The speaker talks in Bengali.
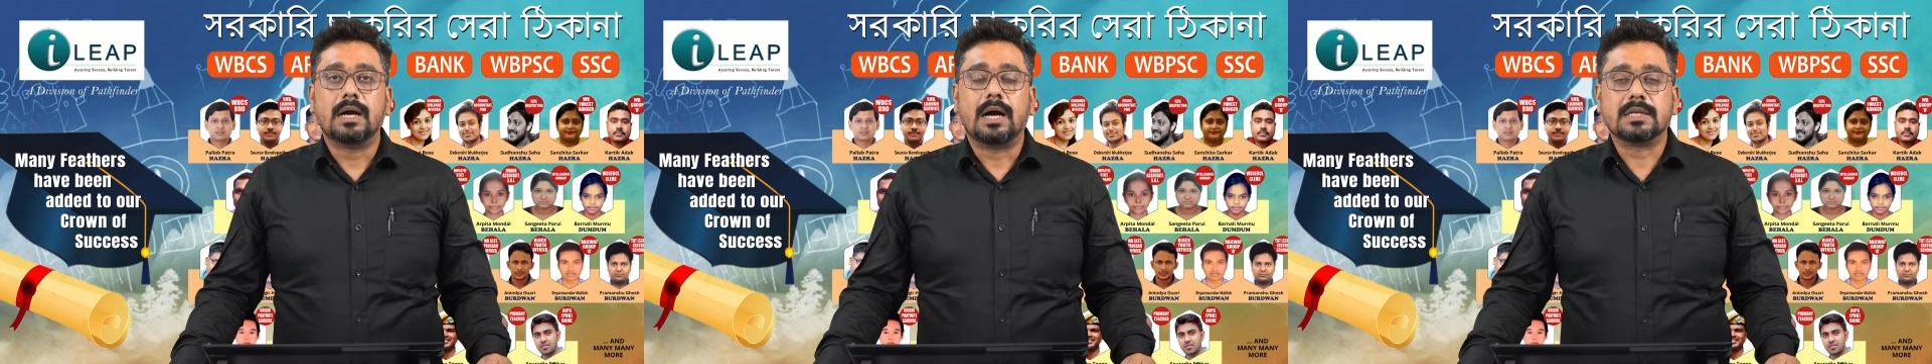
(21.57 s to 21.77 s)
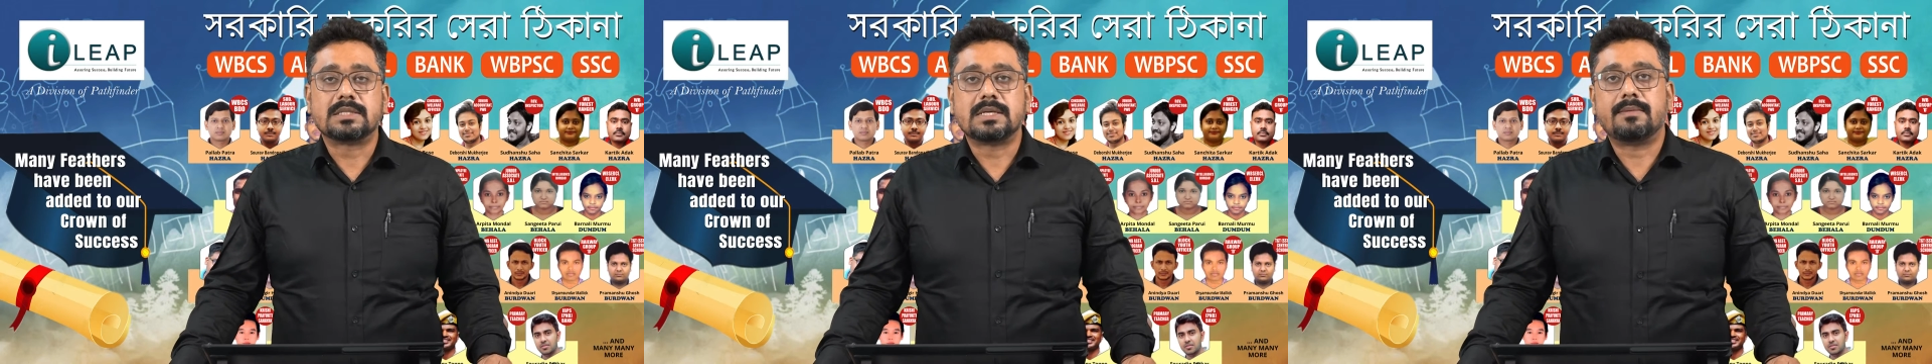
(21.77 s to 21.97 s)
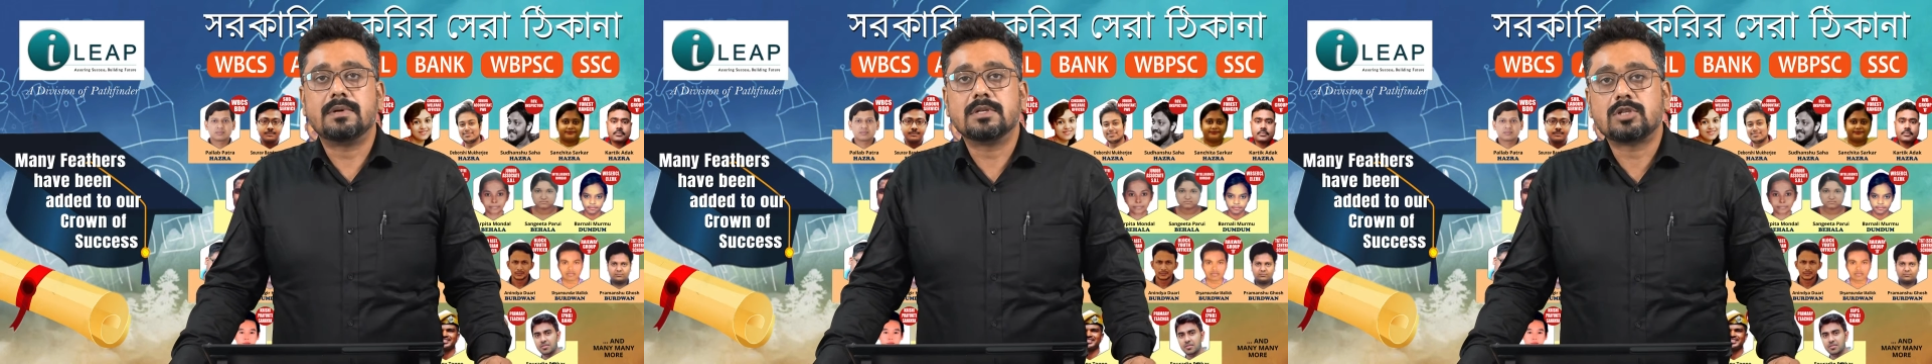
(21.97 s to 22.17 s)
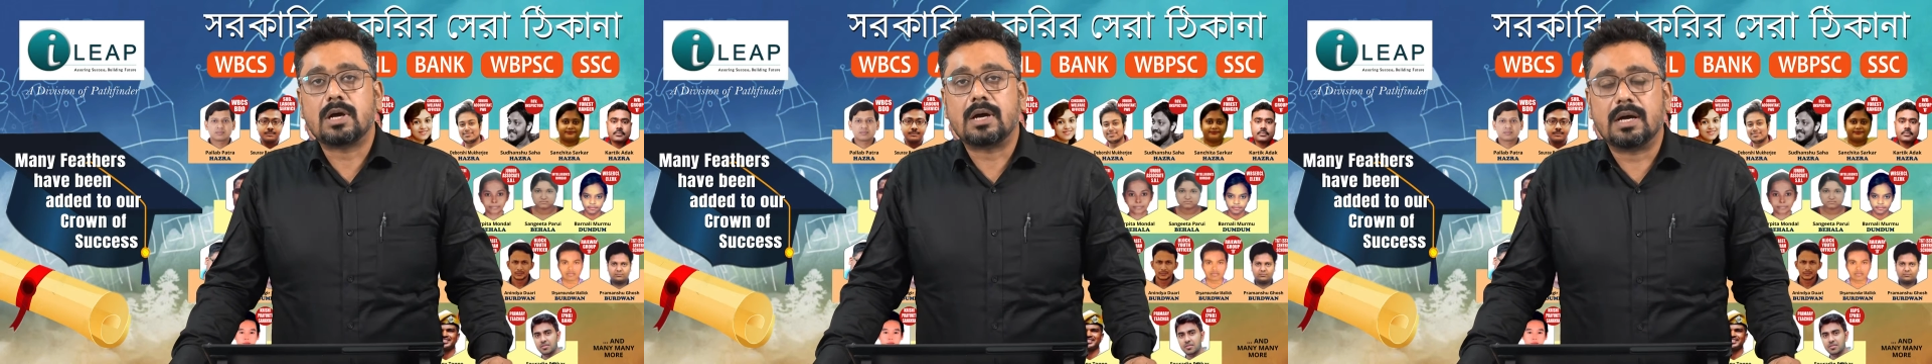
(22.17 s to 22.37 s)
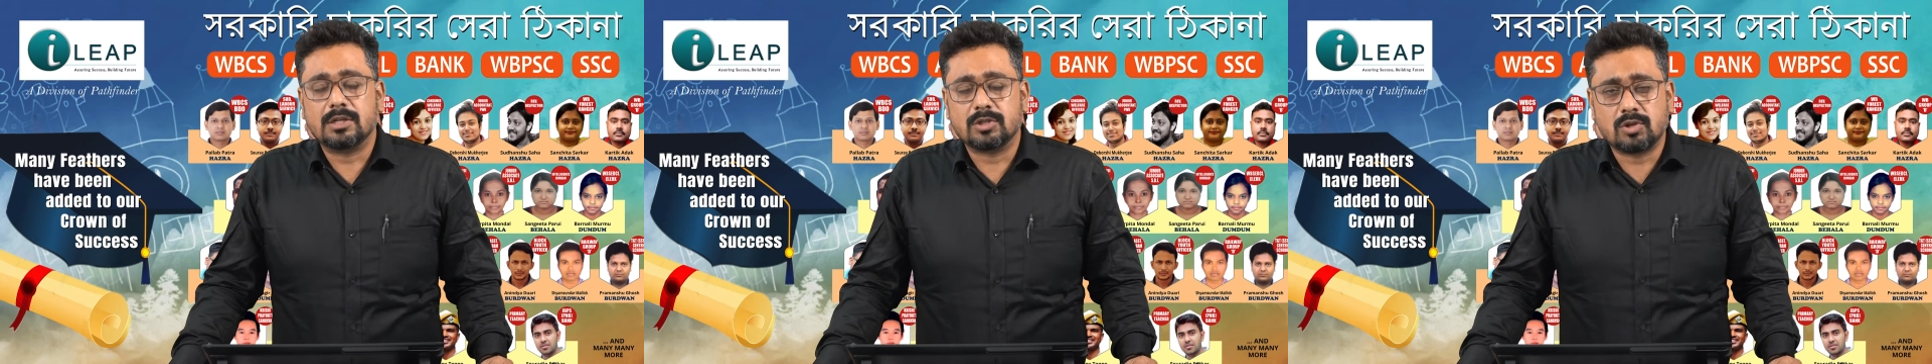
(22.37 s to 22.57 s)
আজকে আমার
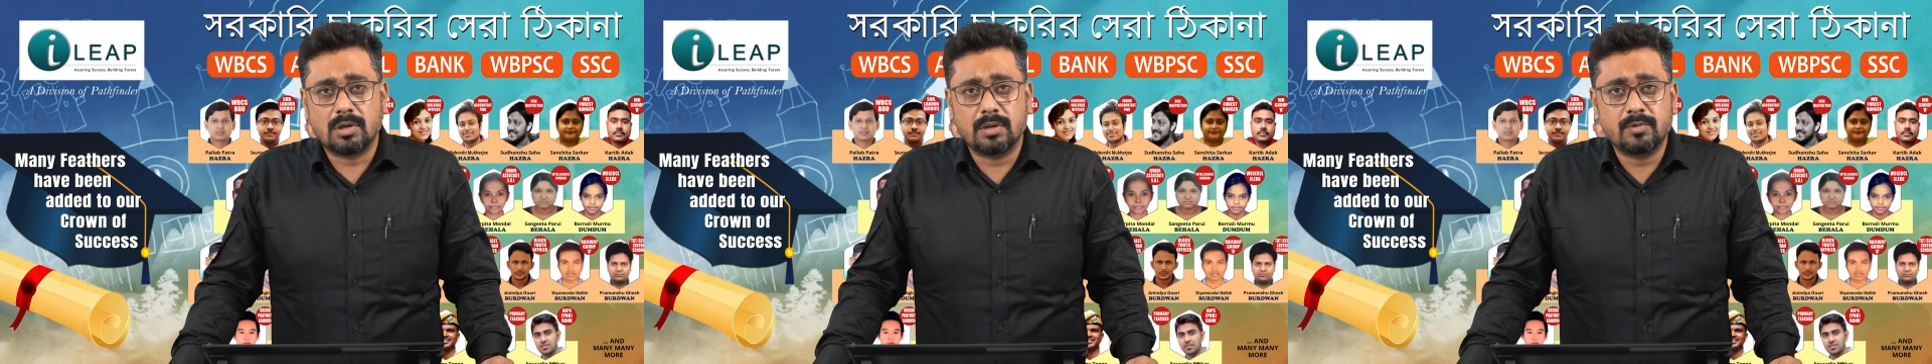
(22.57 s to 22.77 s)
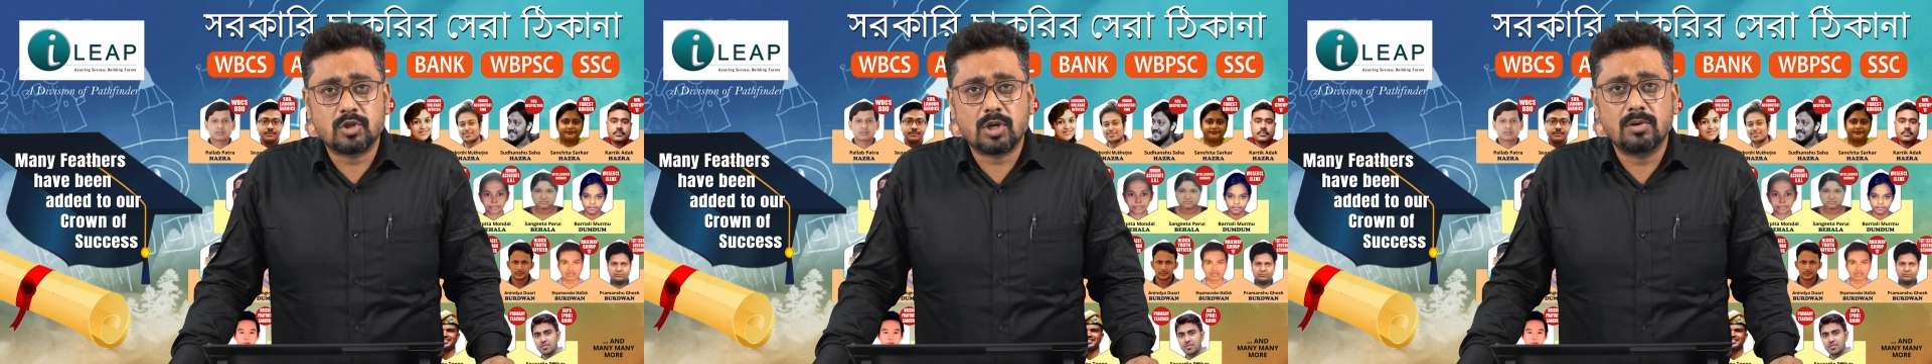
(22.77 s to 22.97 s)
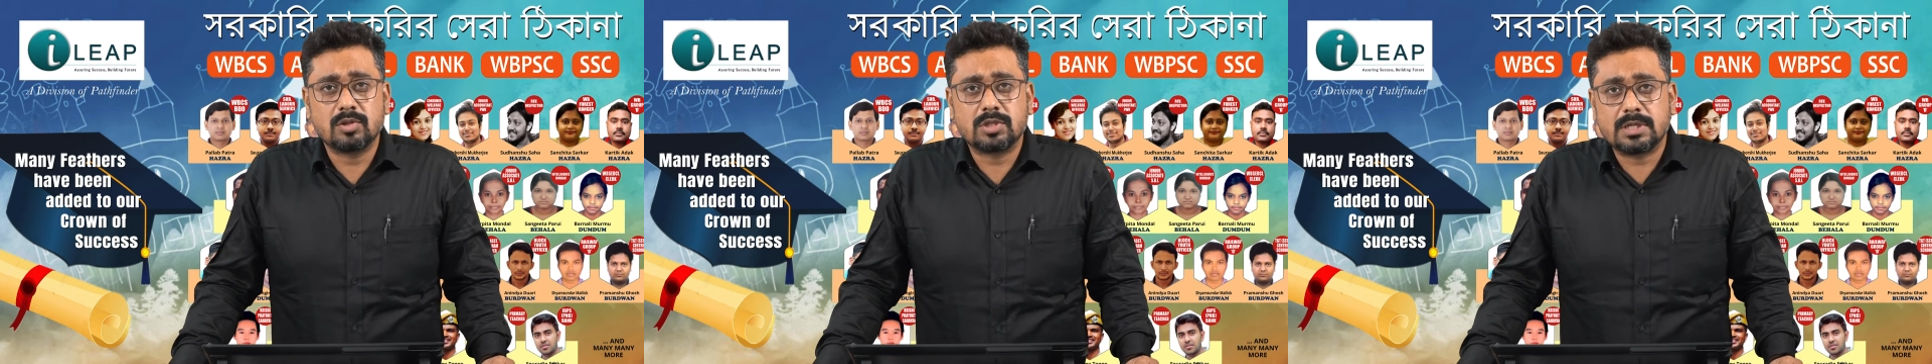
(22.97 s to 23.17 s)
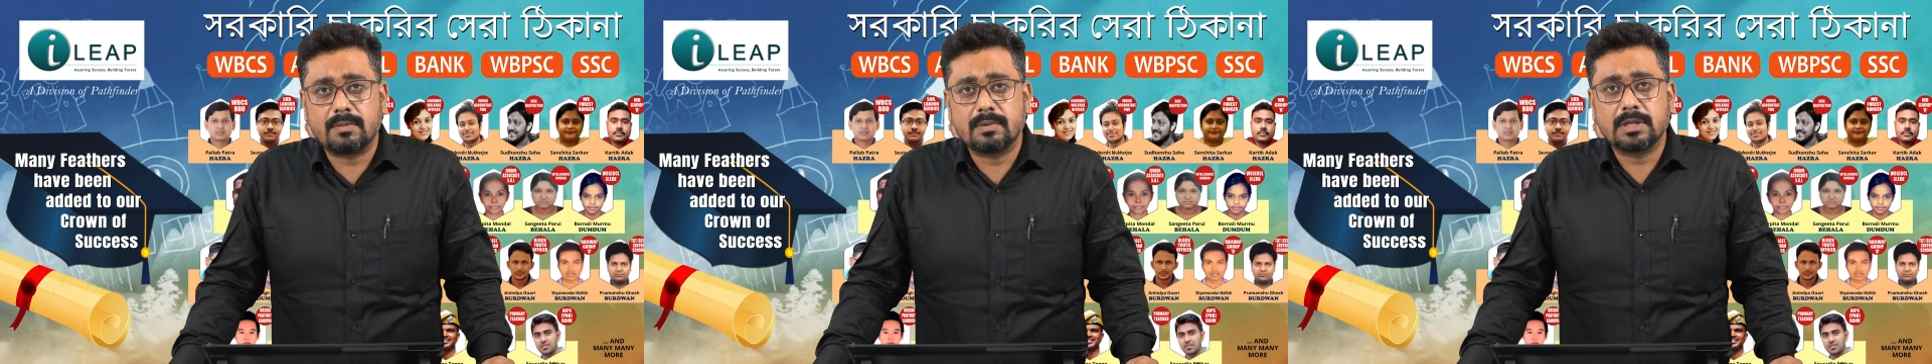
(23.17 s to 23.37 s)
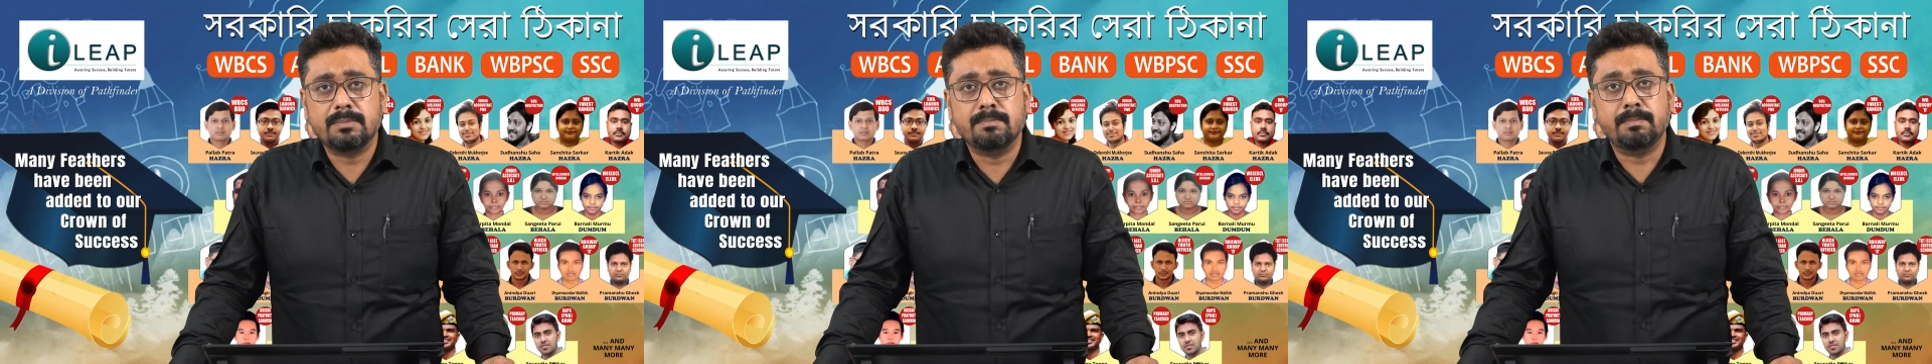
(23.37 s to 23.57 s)
আলোচনা বিষয় হচ্ছে
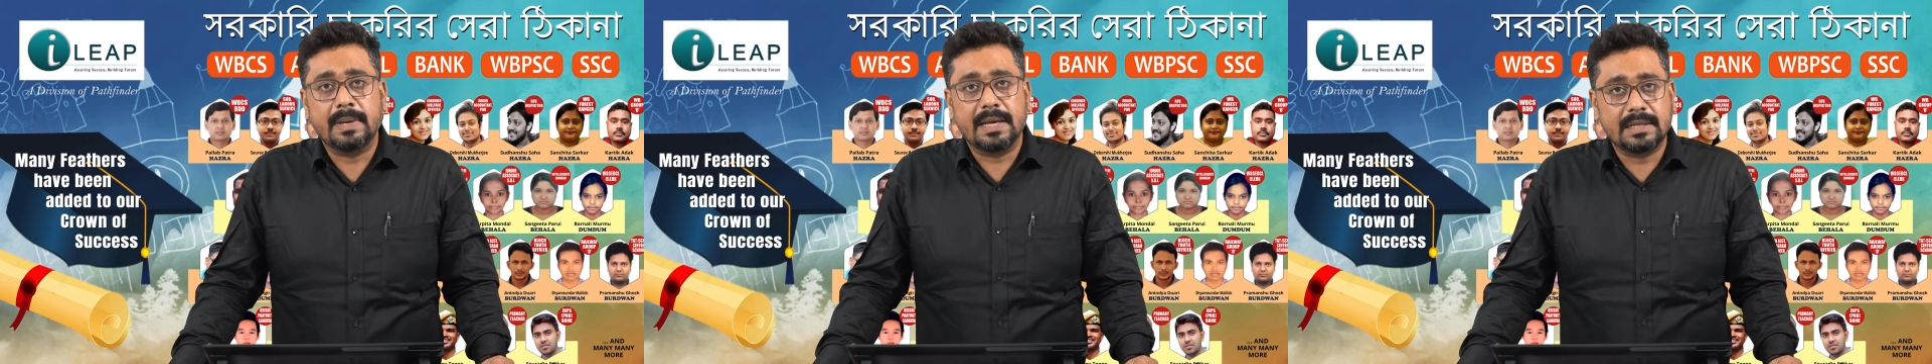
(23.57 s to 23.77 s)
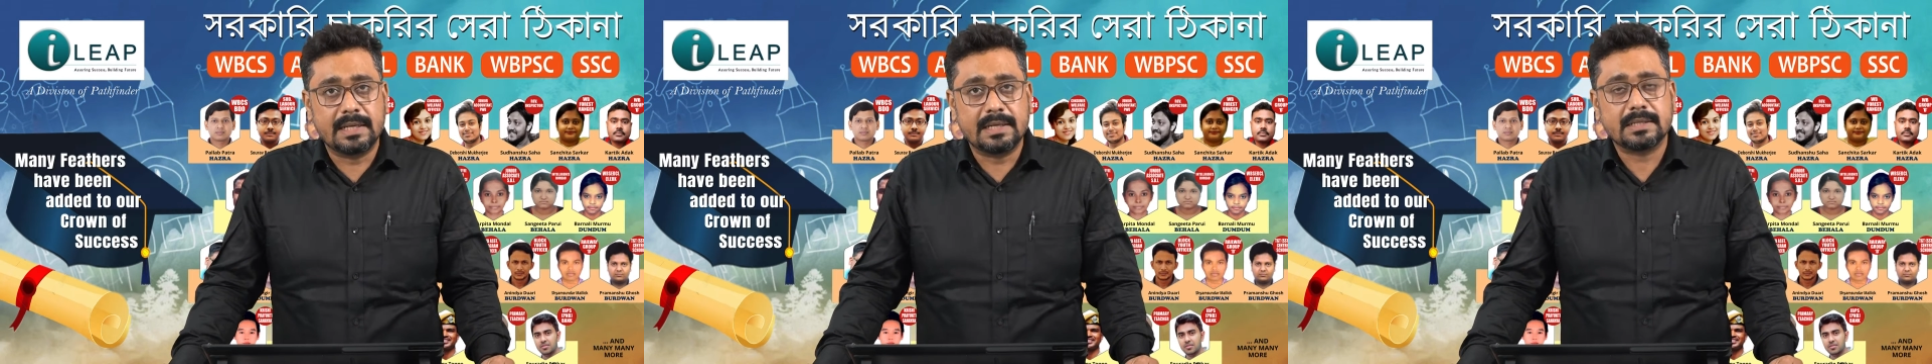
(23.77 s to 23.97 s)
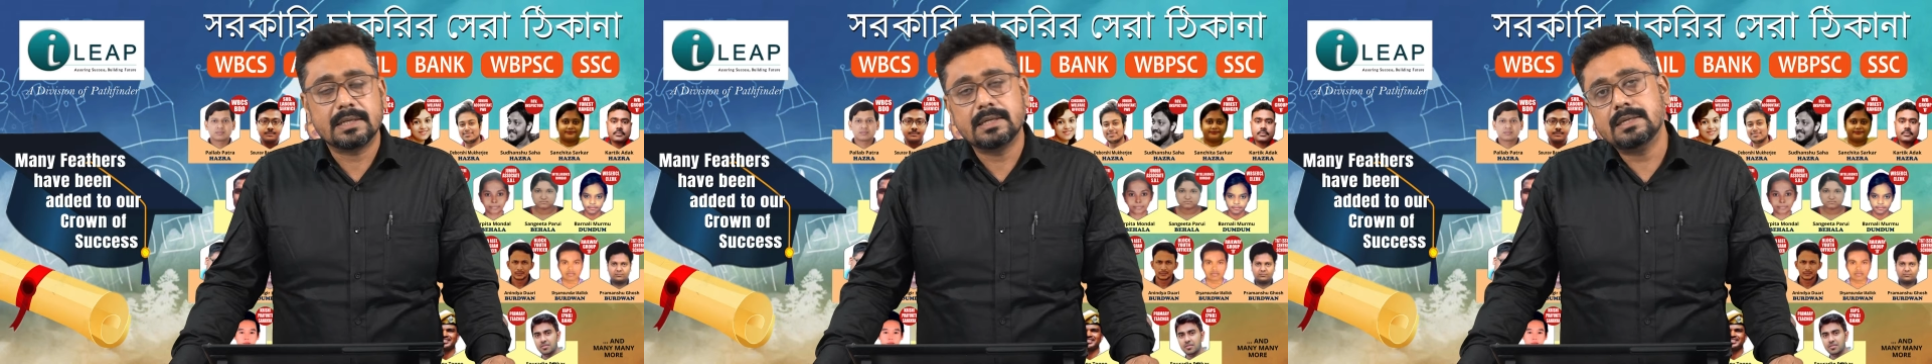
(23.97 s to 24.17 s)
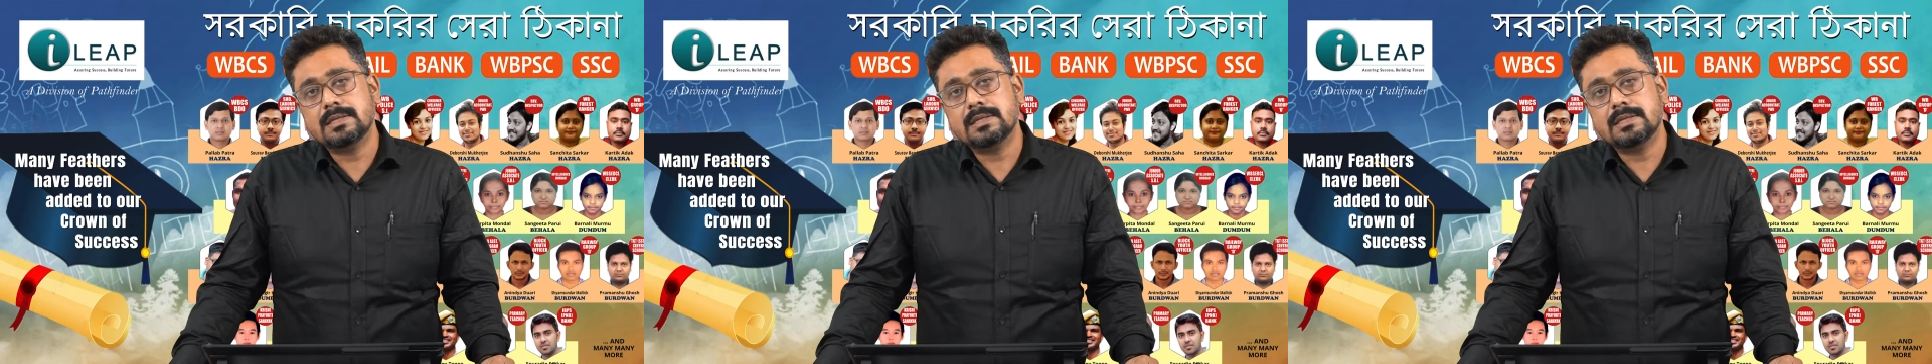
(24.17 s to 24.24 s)
আমাদের মেনের